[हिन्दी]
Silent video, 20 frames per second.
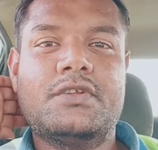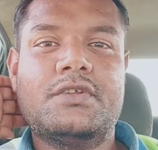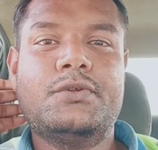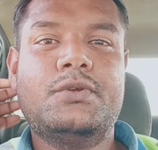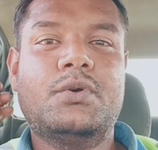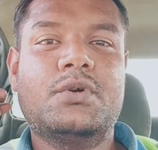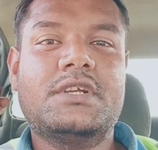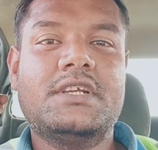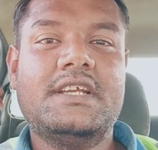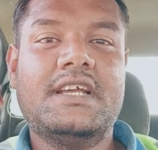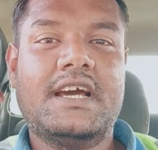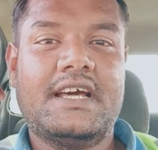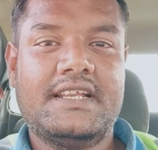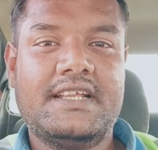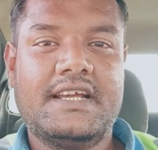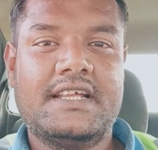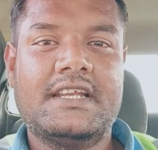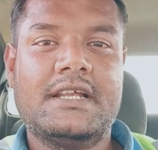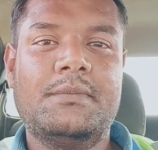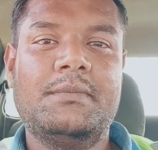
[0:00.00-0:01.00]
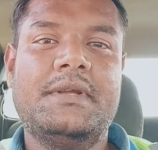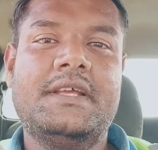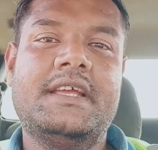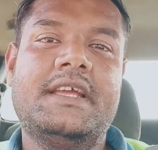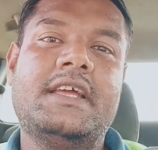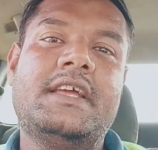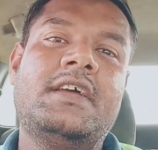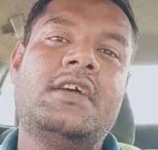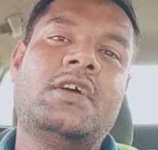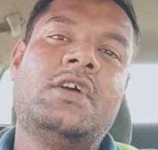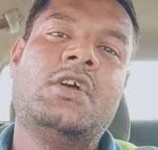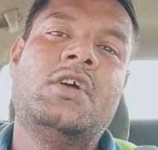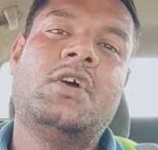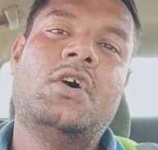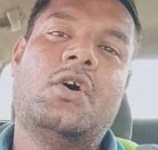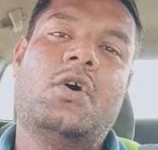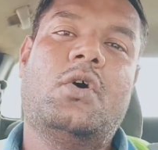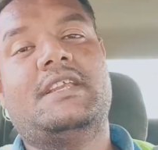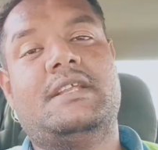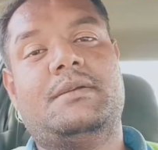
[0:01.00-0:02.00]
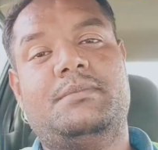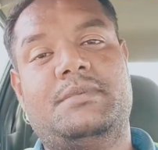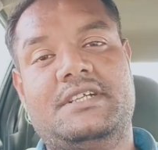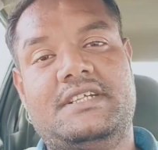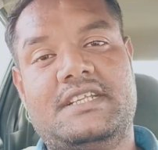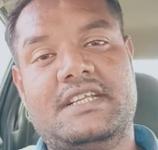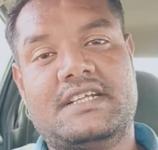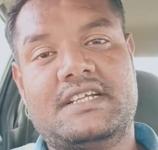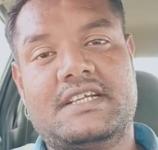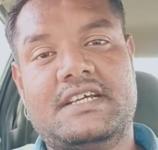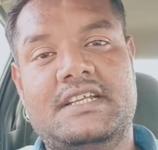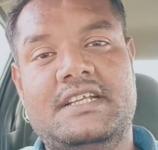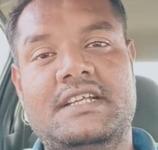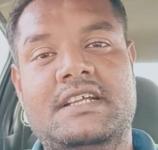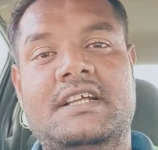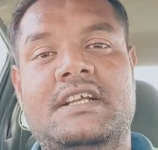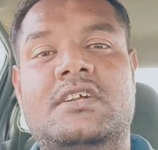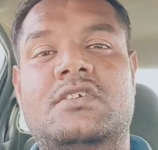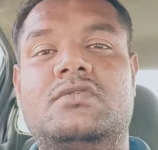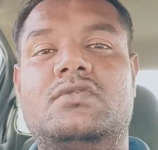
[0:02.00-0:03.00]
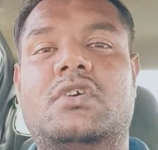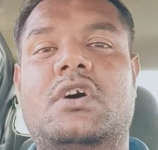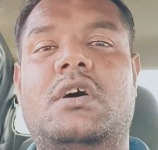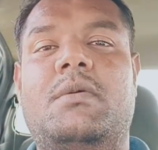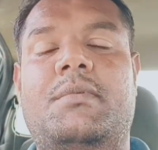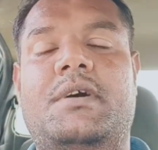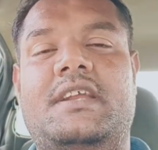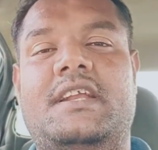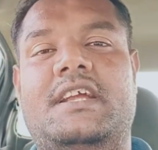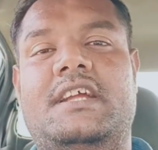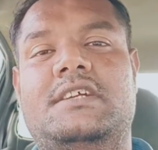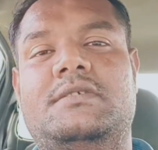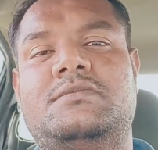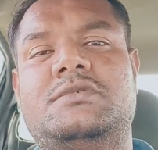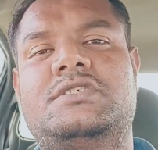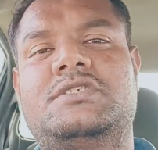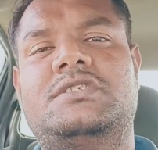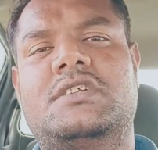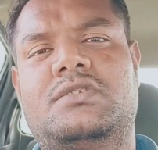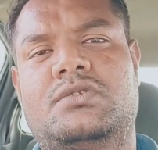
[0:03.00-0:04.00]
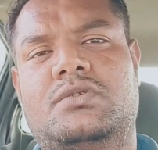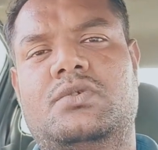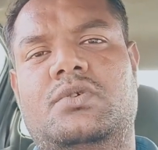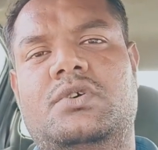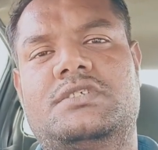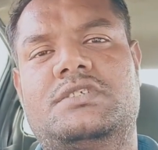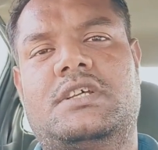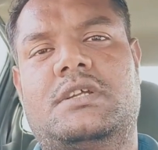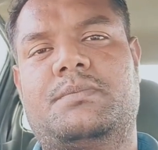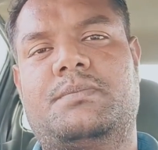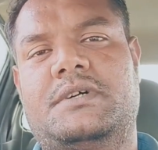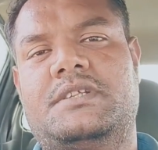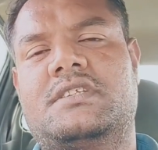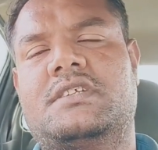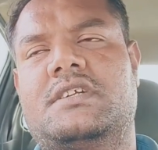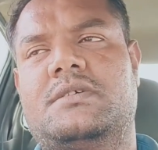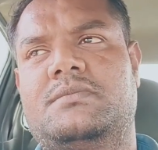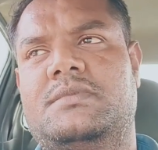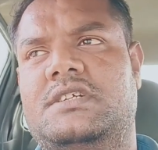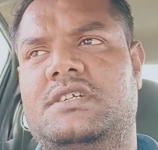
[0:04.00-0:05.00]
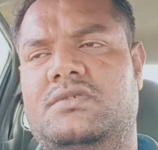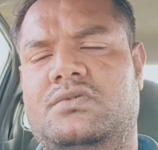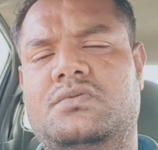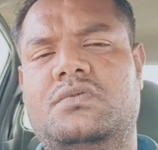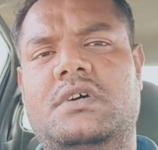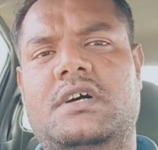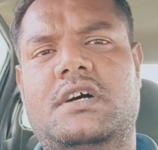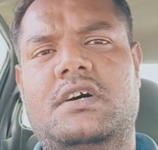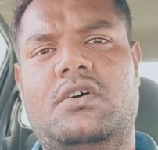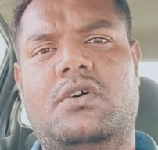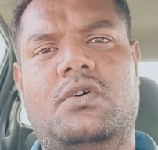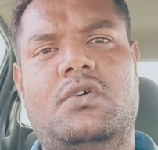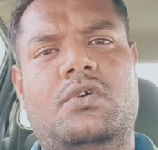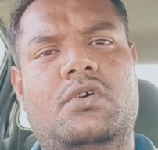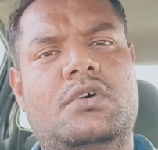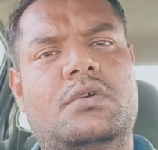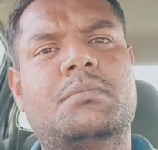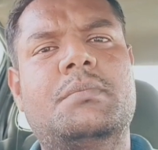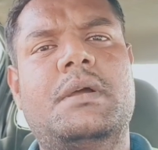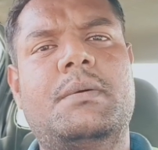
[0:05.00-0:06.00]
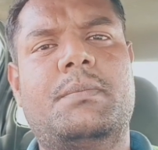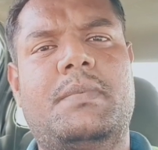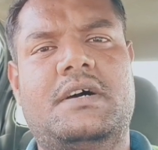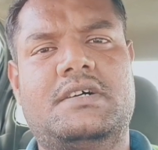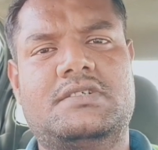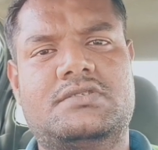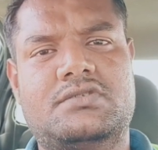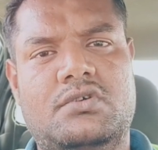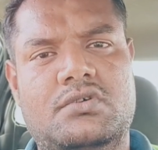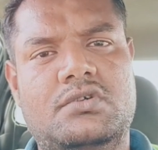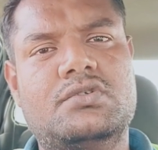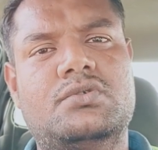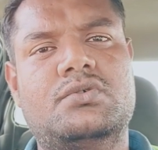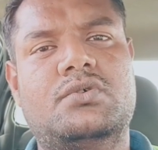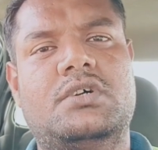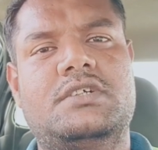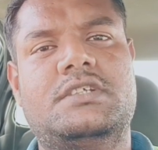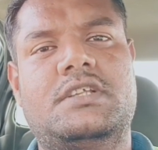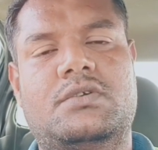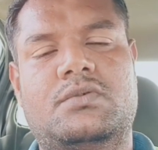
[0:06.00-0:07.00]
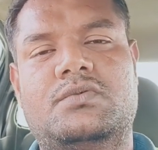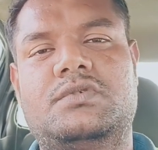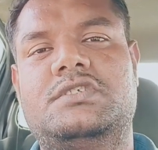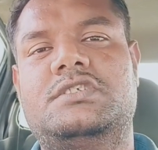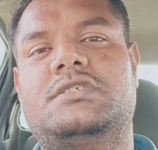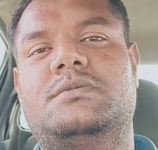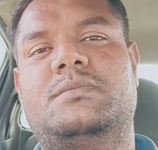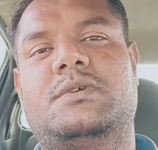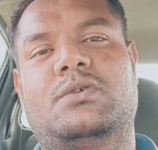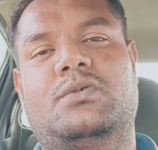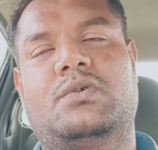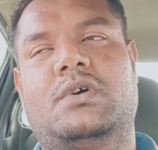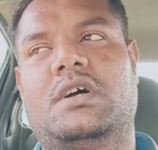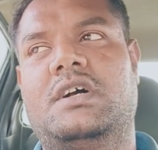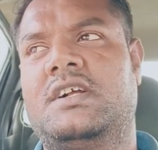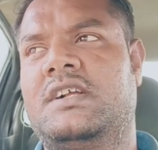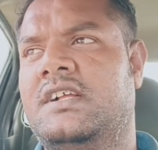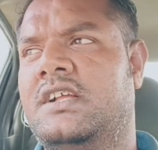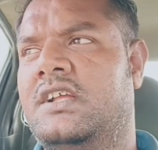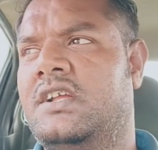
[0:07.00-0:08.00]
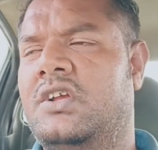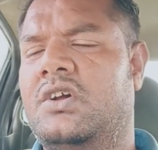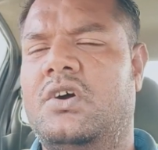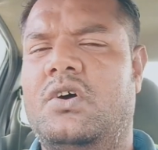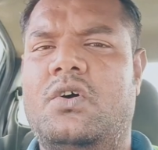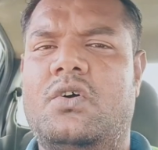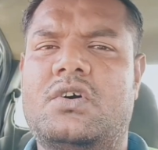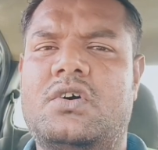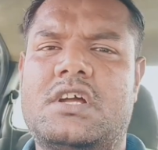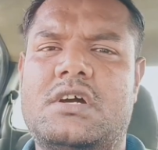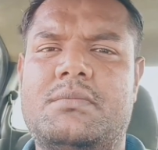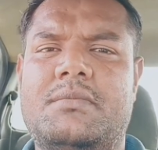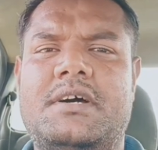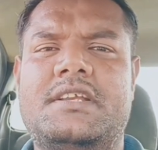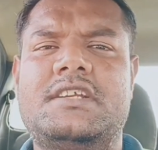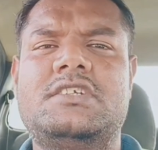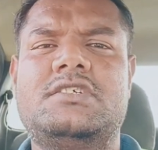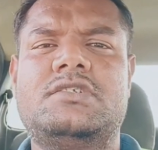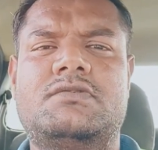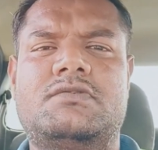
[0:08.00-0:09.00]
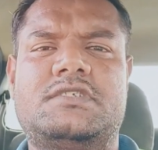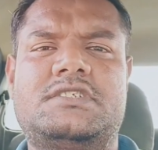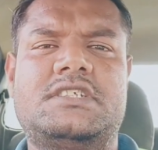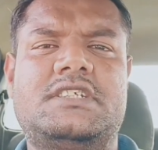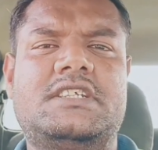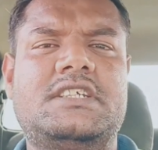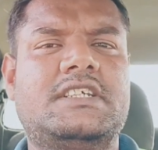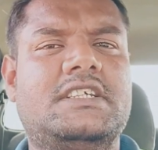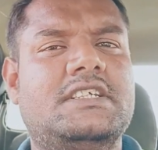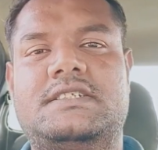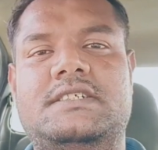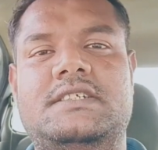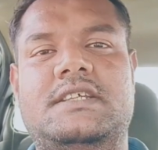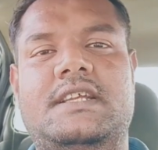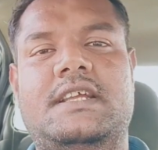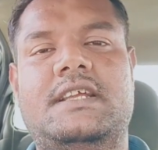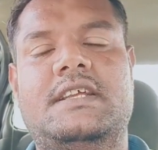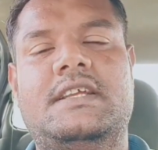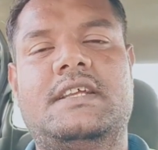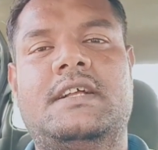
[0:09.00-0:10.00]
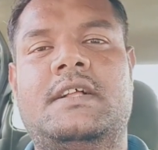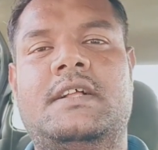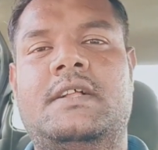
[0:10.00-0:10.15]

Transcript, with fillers: जो कि हरियाणा में है बी बीटेक करी तो हमारा एडमिशन 2015 में हुआ और मैं पास आउट 2019 में हुआ और हमारी यूनिवर्सिटी की अच्छी रही